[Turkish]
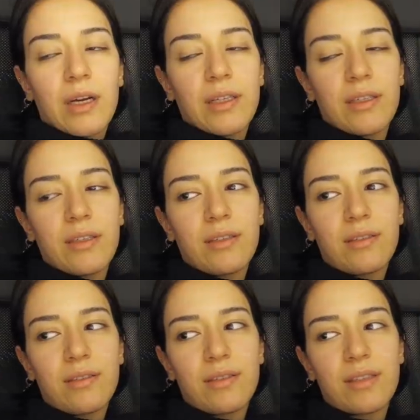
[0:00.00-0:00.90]
Ay
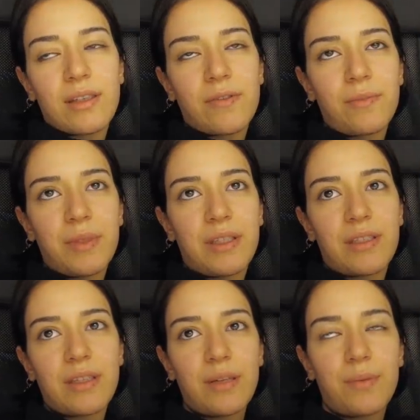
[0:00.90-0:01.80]
sınavım
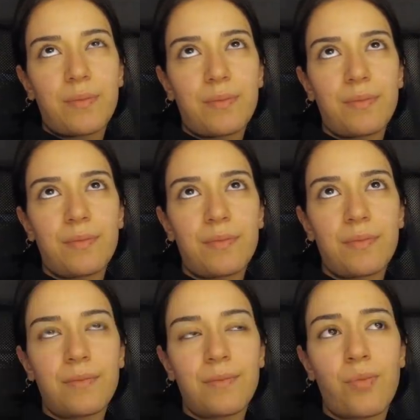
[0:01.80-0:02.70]
bitti.
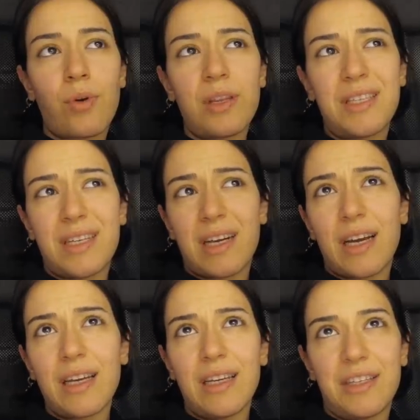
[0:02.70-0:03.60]
Hmm,
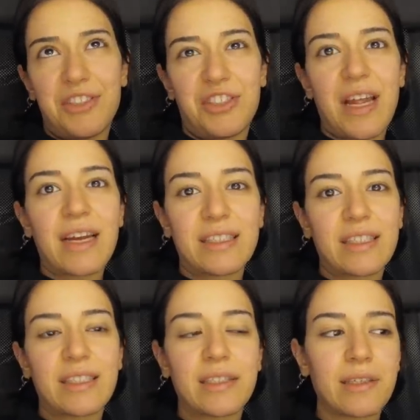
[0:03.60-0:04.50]
politikaya giriş
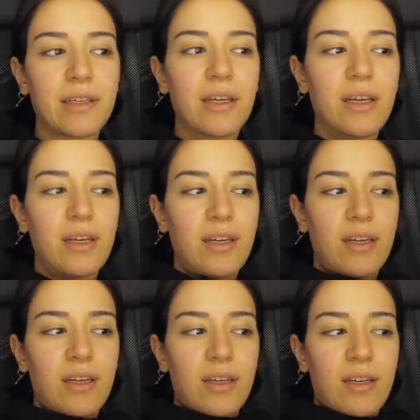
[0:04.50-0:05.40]
dersiydi.
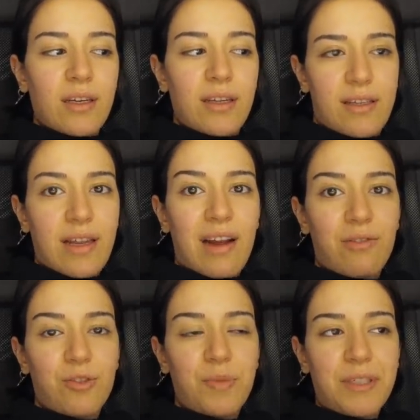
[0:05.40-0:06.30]
İnter
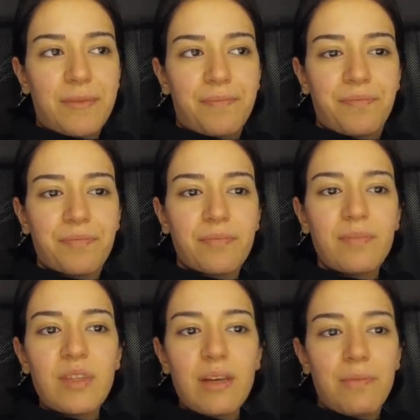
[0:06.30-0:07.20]
bir.
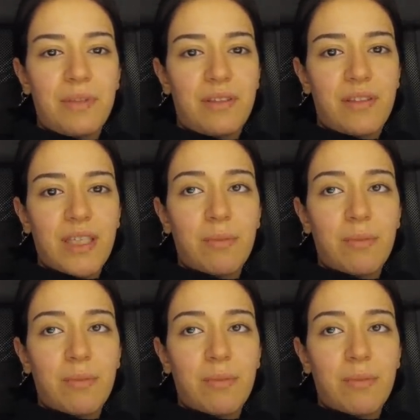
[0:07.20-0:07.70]
Bitti